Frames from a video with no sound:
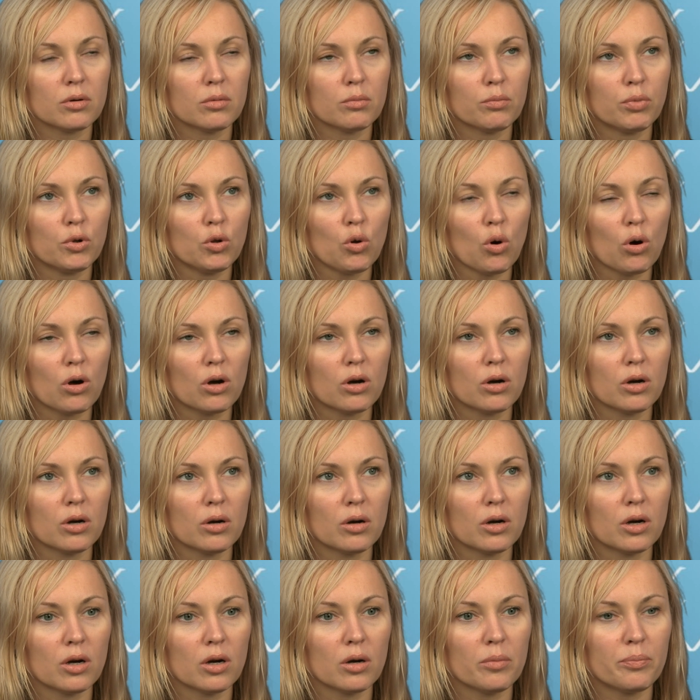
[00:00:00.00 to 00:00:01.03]
блок
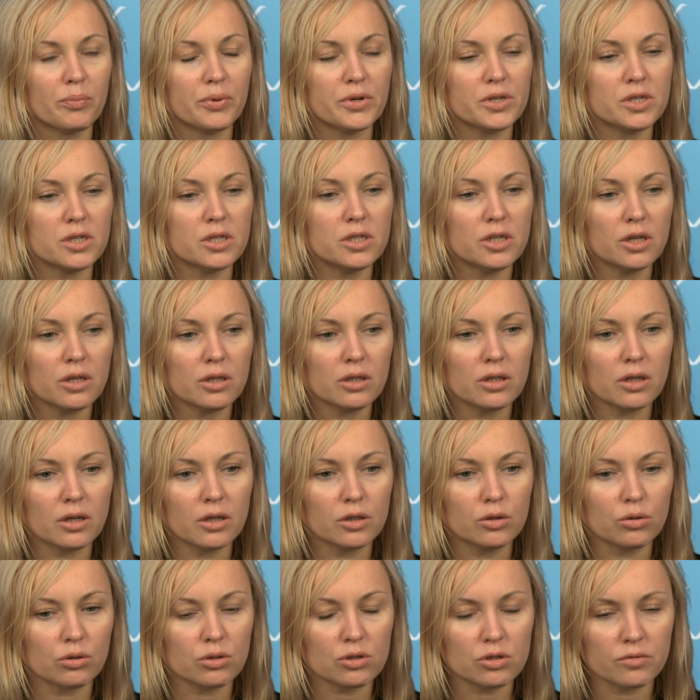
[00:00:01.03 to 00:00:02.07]
президента,
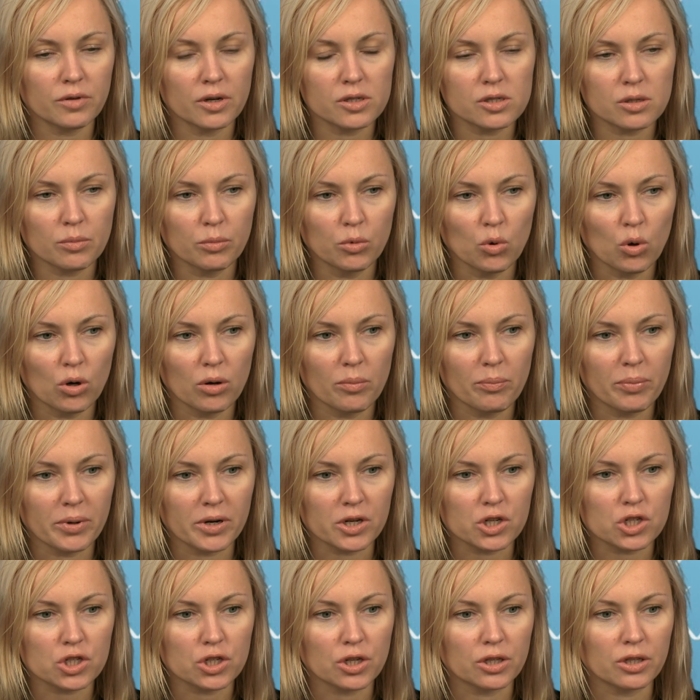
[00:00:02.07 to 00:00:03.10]
который называется блоком
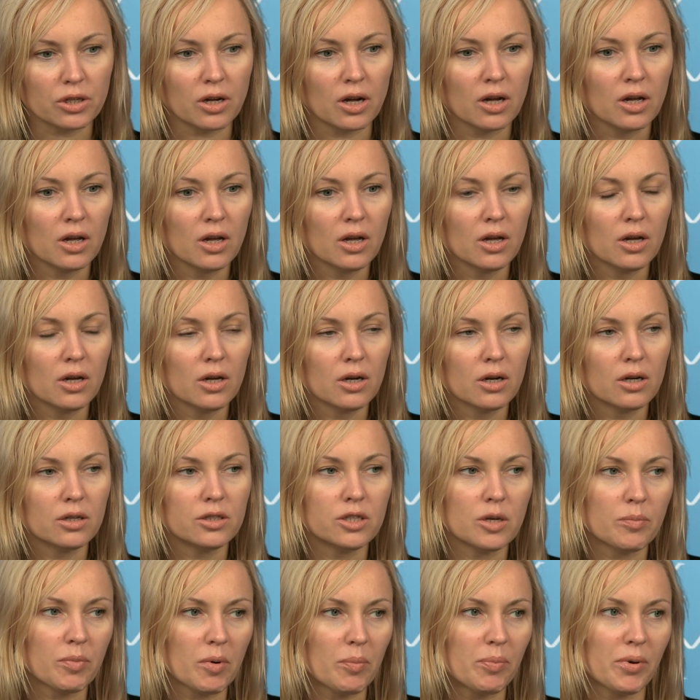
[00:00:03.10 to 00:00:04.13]
Порошенко –
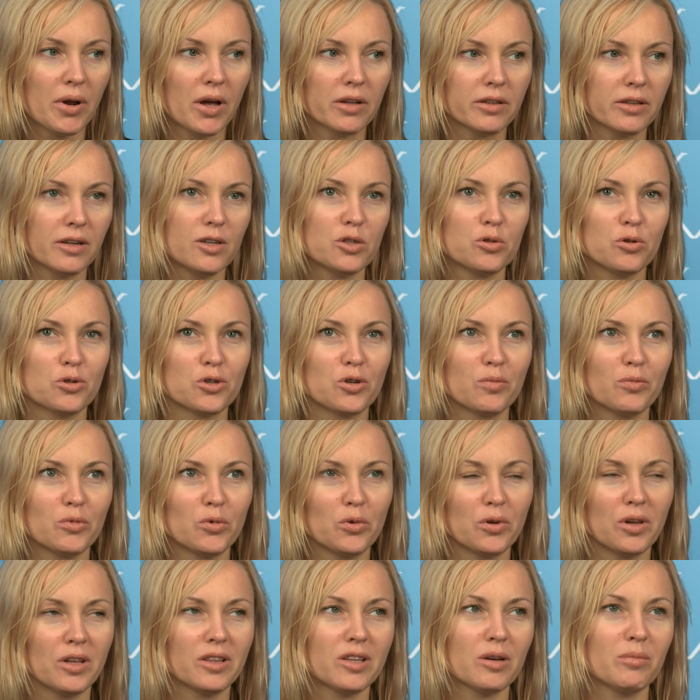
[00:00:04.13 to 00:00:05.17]
где попрятались очень
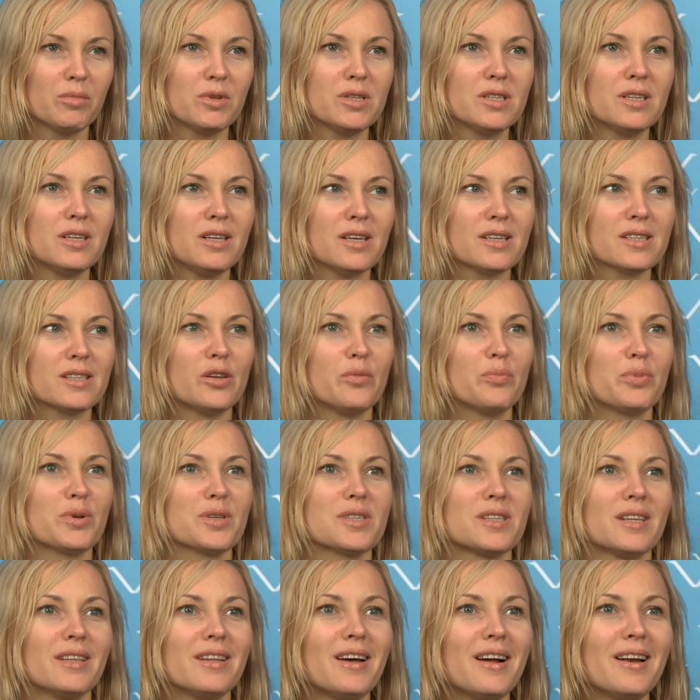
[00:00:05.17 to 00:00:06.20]
многие там интересные
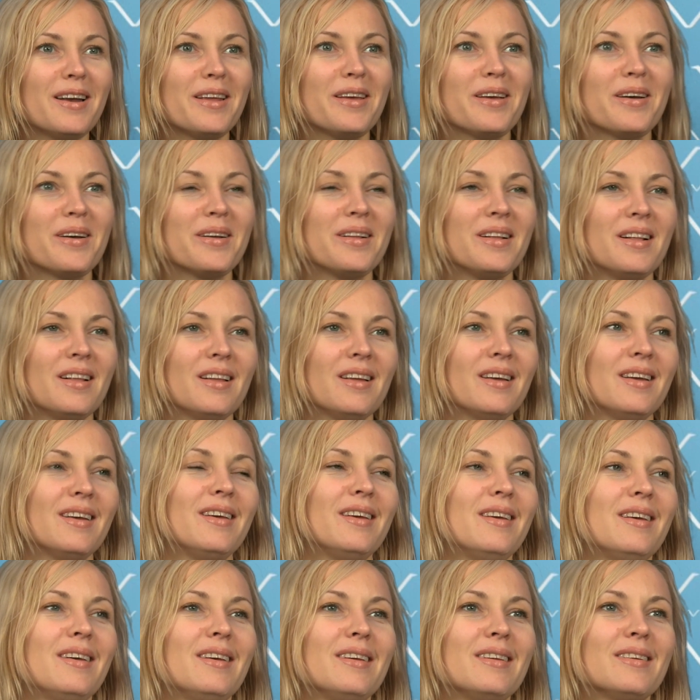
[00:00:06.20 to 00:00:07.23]
персонали
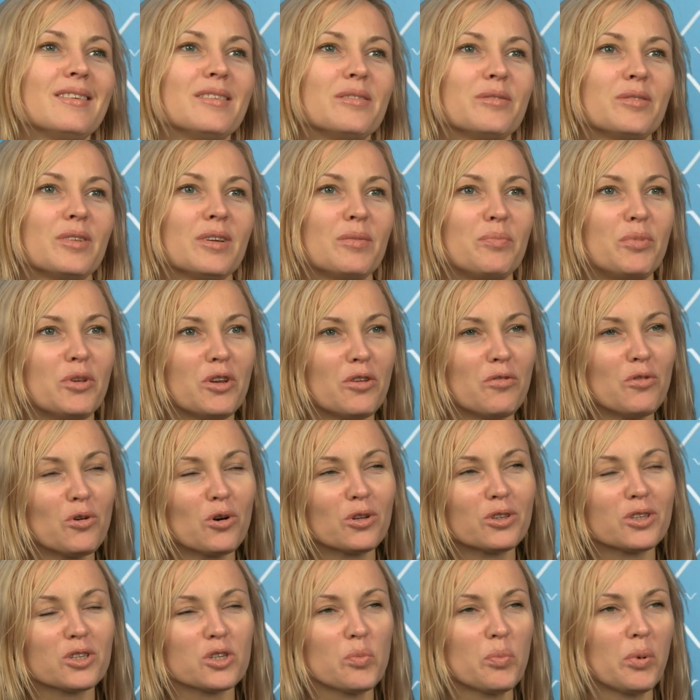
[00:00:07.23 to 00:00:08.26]
и
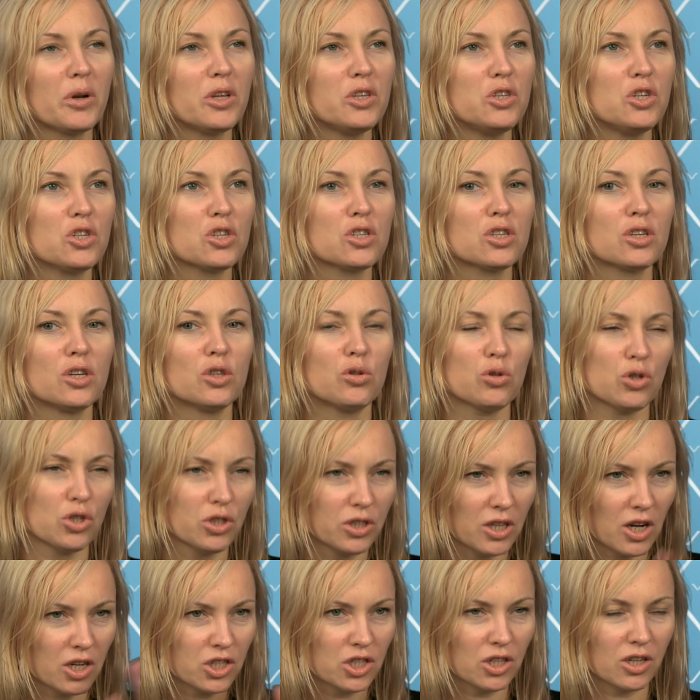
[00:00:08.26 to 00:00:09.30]
перевертыши политические.
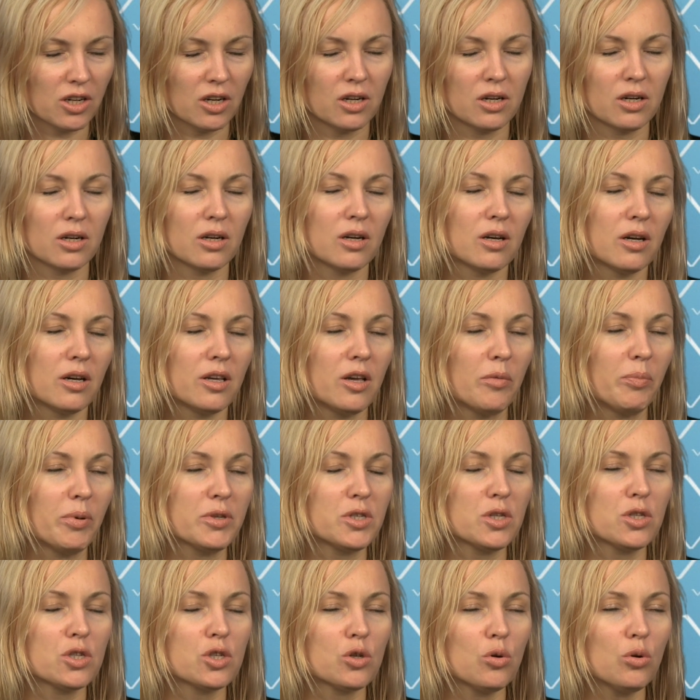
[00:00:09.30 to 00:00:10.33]
Точно так же, как э, и
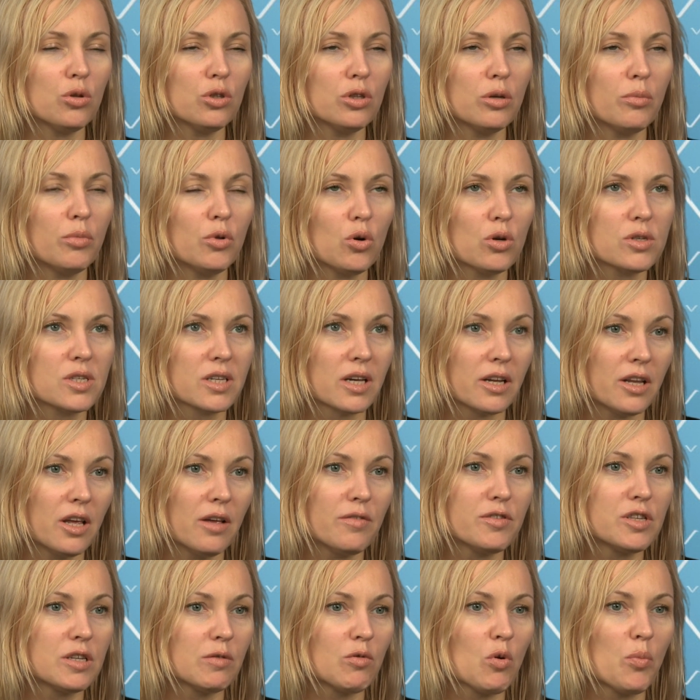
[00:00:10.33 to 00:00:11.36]
оппозиционный блок,
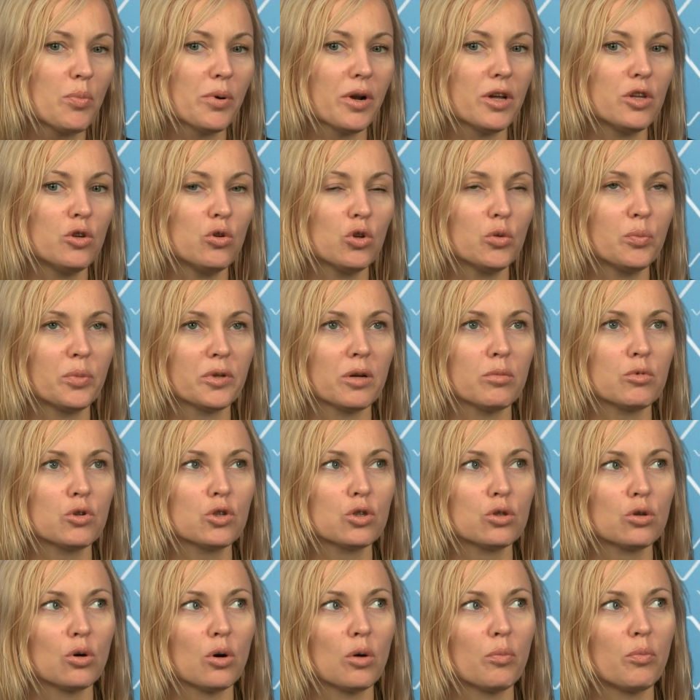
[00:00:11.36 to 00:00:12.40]
скорее всего, пройдет, потому
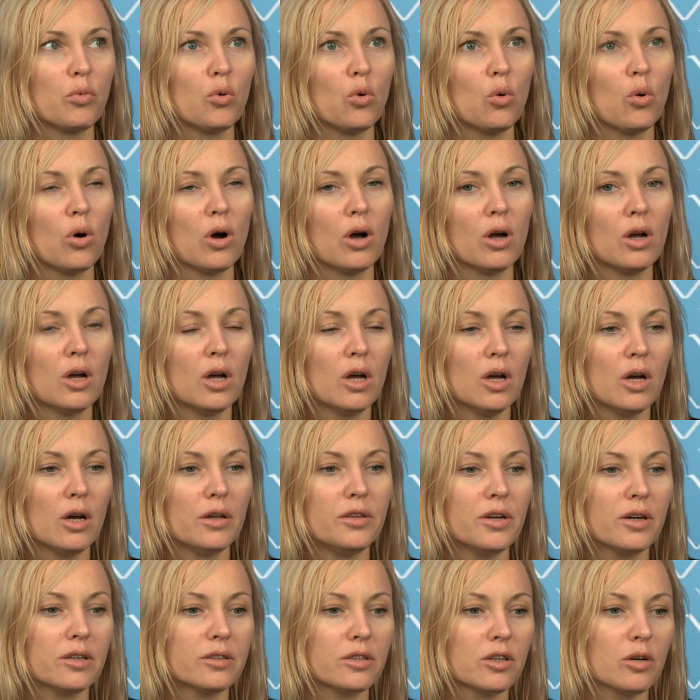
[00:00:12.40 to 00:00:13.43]
что по
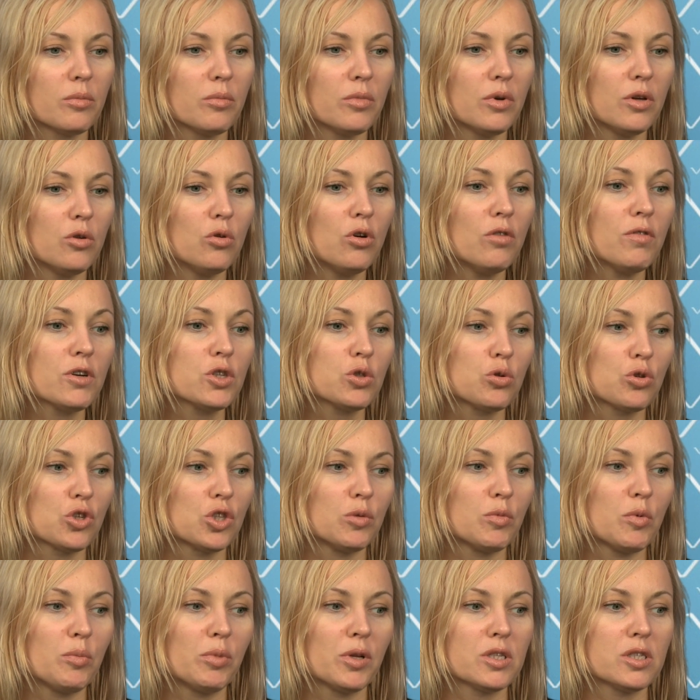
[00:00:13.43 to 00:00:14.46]
некоторым
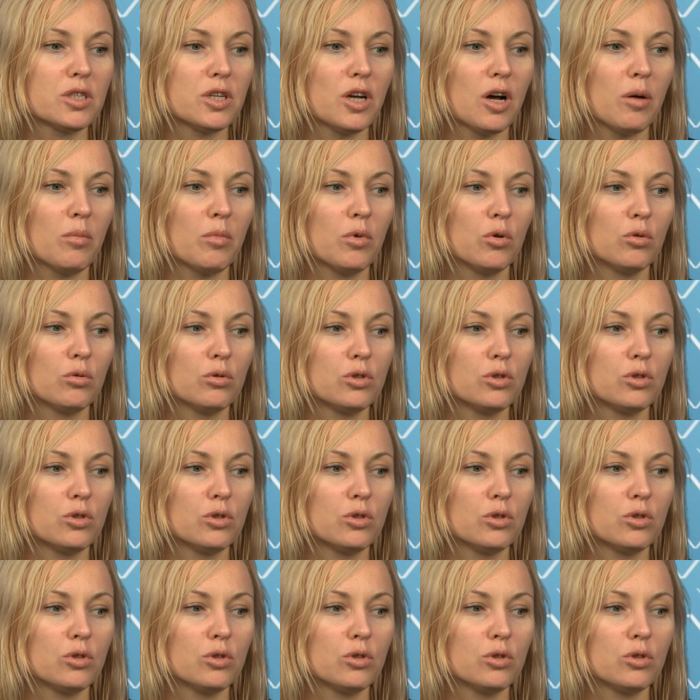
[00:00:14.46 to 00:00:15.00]
юго-восточным областям